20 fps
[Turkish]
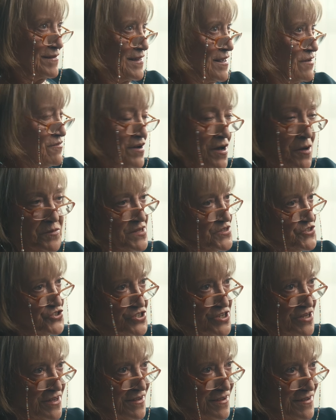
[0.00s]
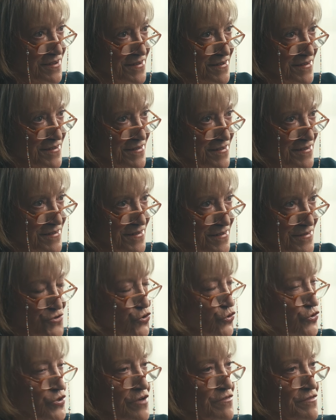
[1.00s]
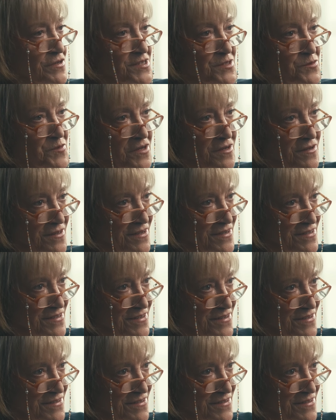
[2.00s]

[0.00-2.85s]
devam edecek son nefesime kadar.